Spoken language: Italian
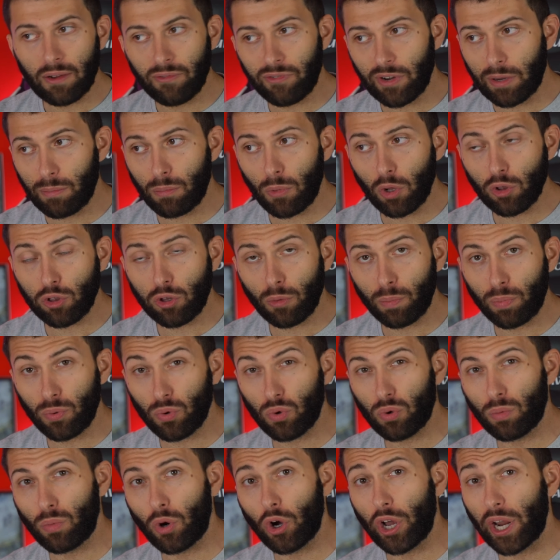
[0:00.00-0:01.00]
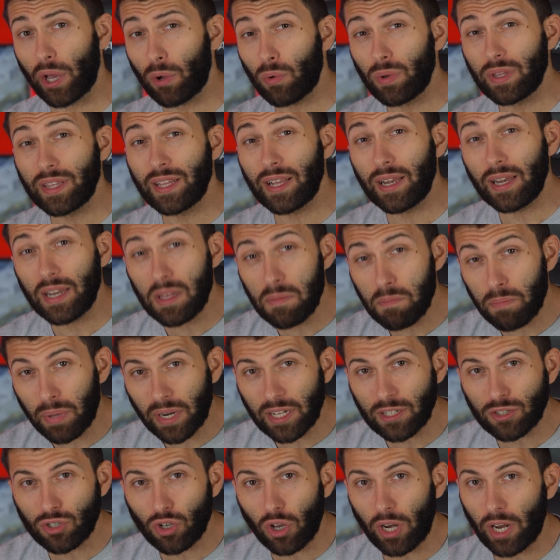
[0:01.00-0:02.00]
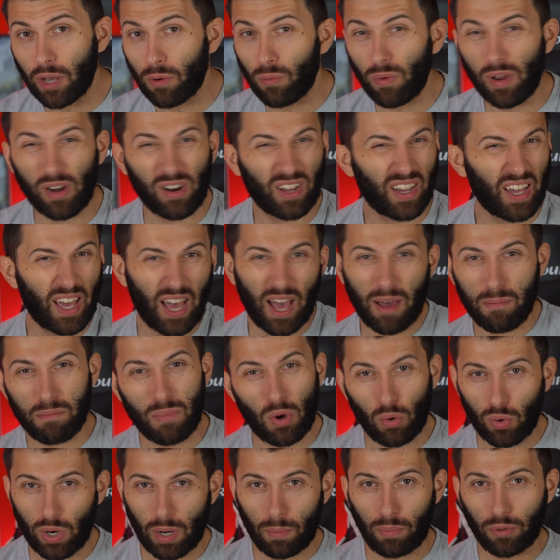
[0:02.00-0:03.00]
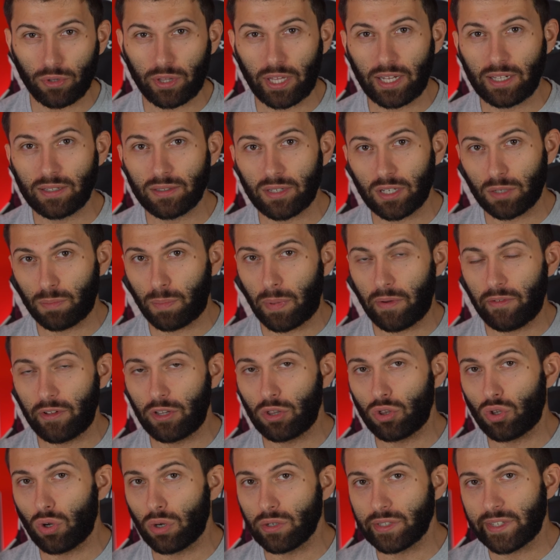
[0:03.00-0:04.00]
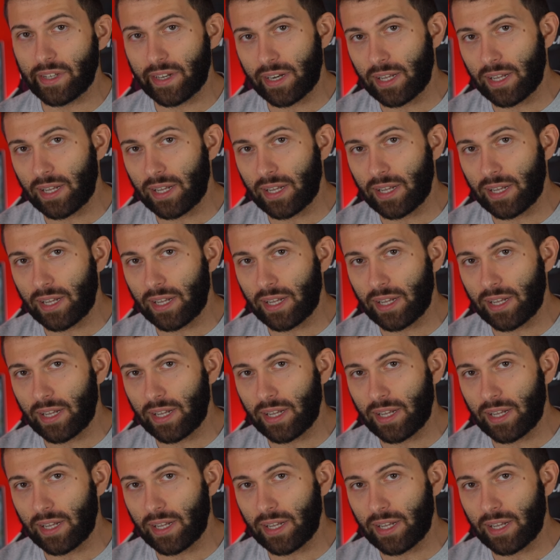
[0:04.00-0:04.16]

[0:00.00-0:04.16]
fa molto più rumore, quindi l'impressione è quella che abbia una potenza spaventosa.